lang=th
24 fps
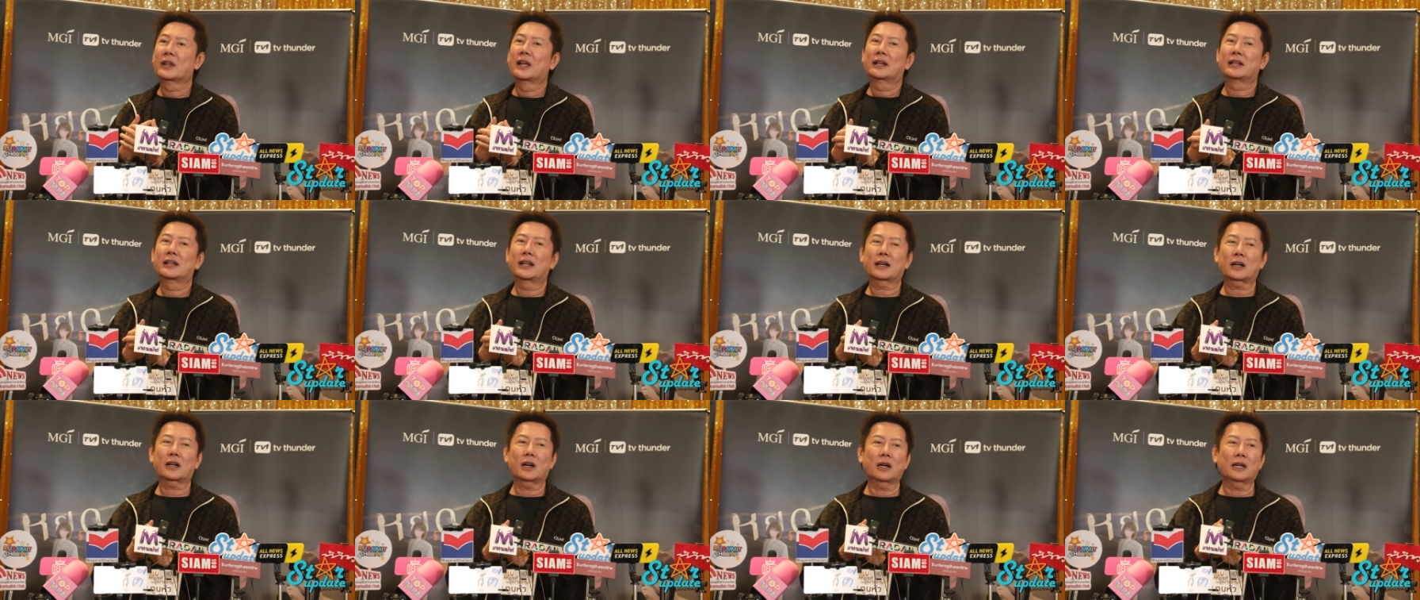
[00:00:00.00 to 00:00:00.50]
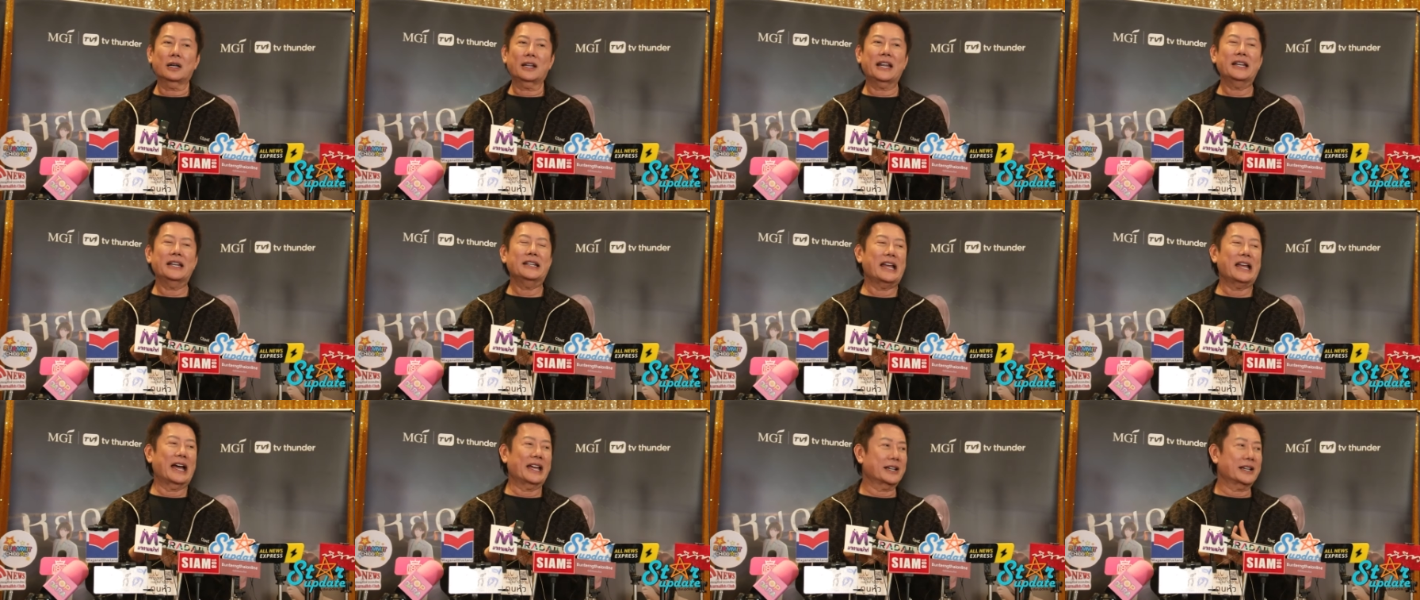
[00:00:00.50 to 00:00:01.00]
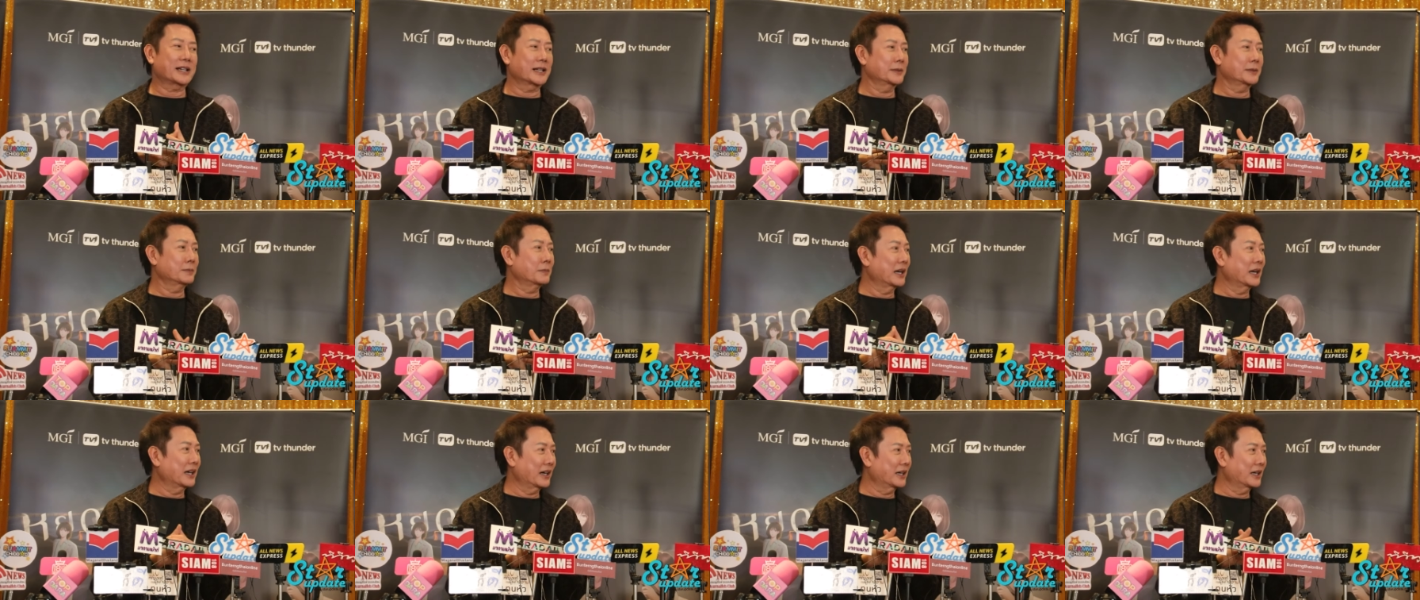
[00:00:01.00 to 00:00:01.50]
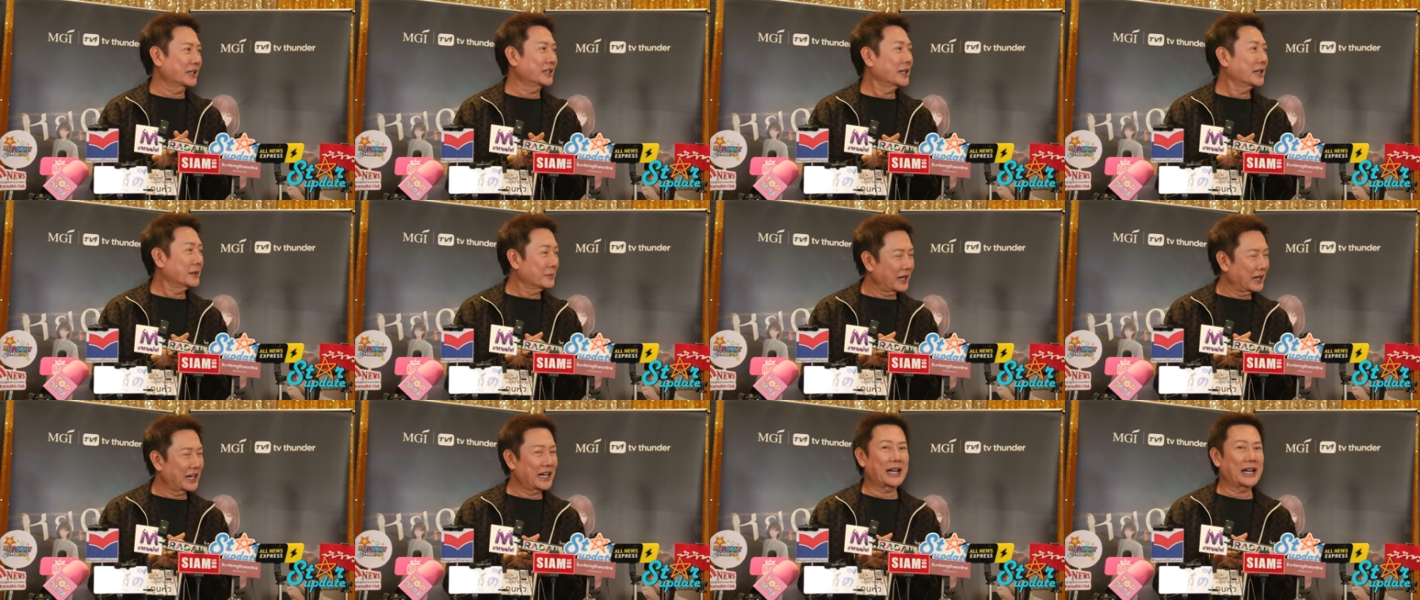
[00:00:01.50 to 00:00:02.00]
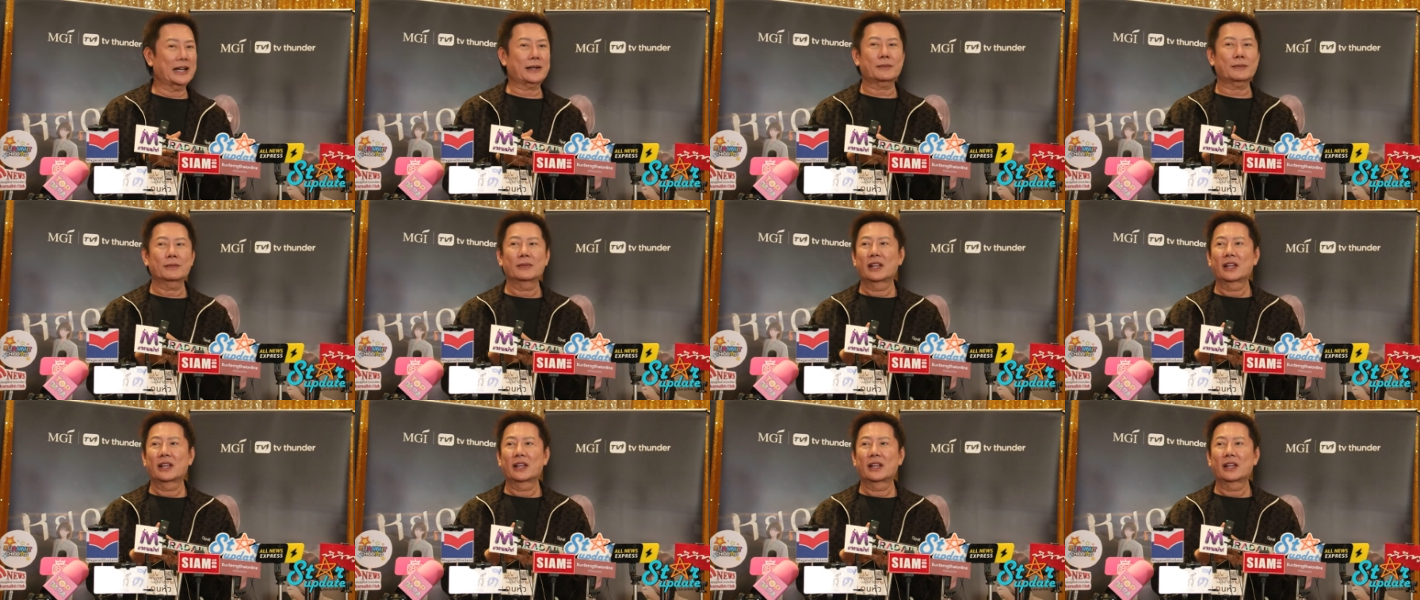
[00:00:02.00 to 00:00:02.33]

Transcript: แล้วก็เล่นใหญ่เกินเบอร์ เยอะมาก